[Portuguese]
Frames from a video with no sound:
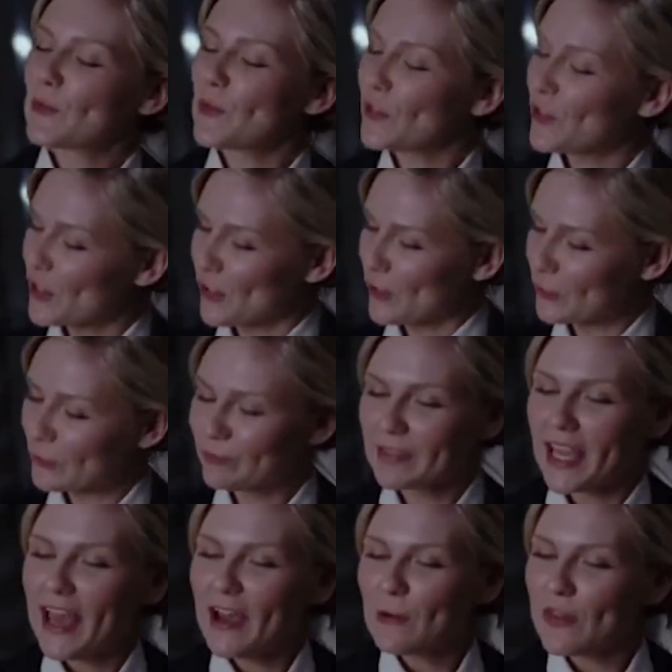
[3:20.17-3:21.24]
Ele
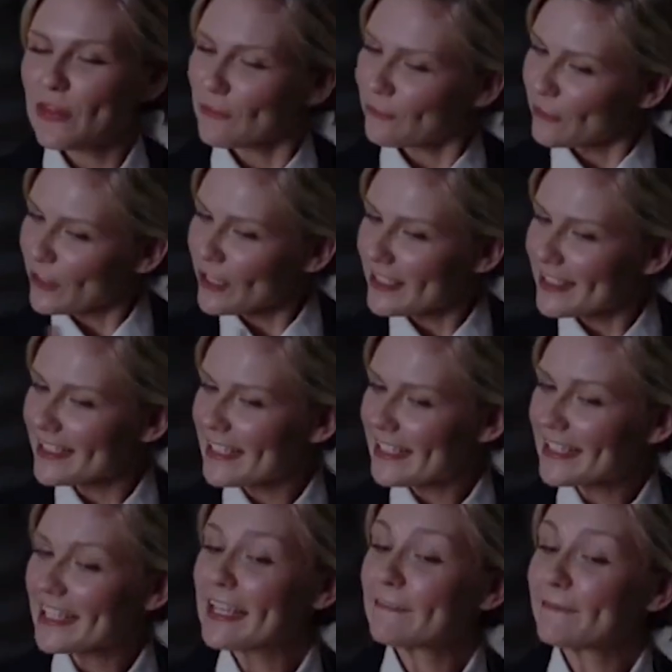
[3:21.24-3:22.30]
define a aeromoça
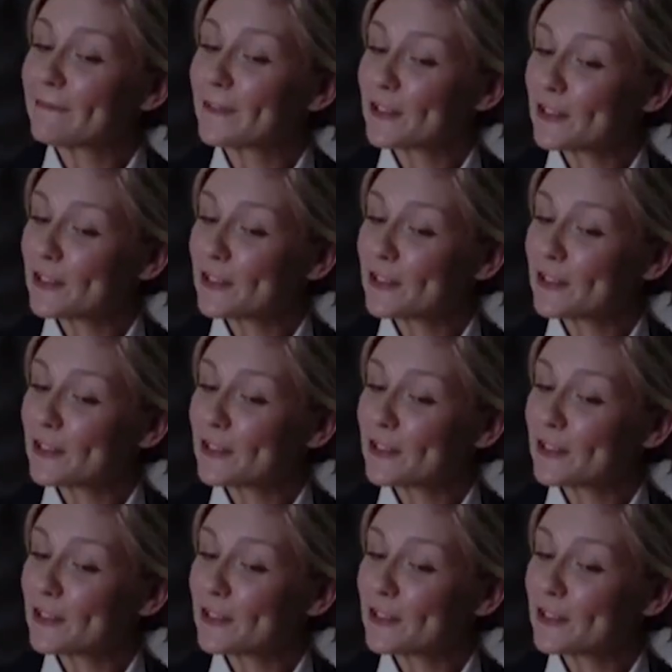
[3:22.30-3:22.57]
Claire